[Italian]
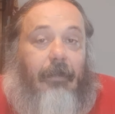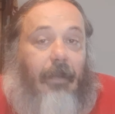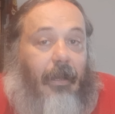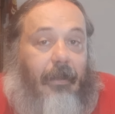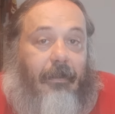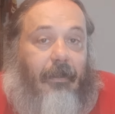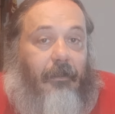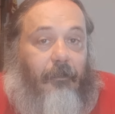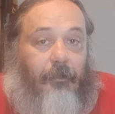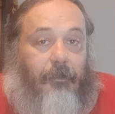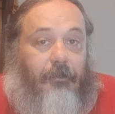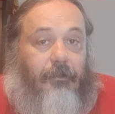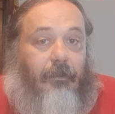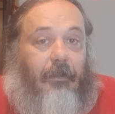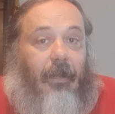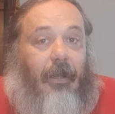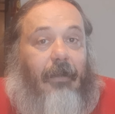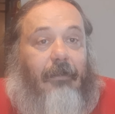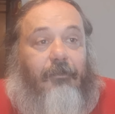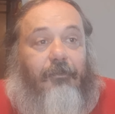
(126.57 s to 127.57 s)
anche in questo
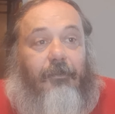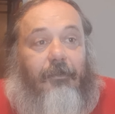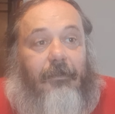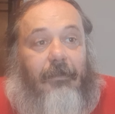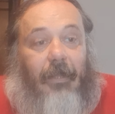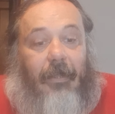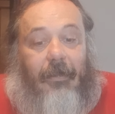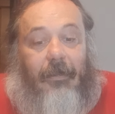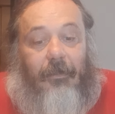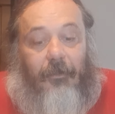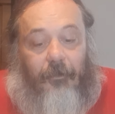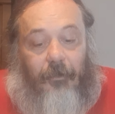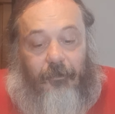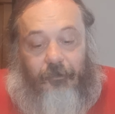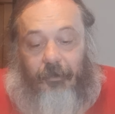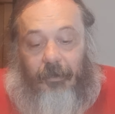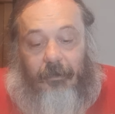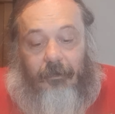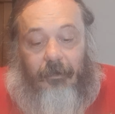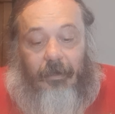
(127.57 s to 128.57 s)
caso il tecnico ha
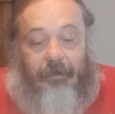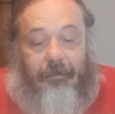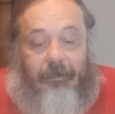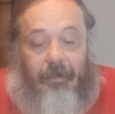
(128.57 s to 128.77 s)
scelto la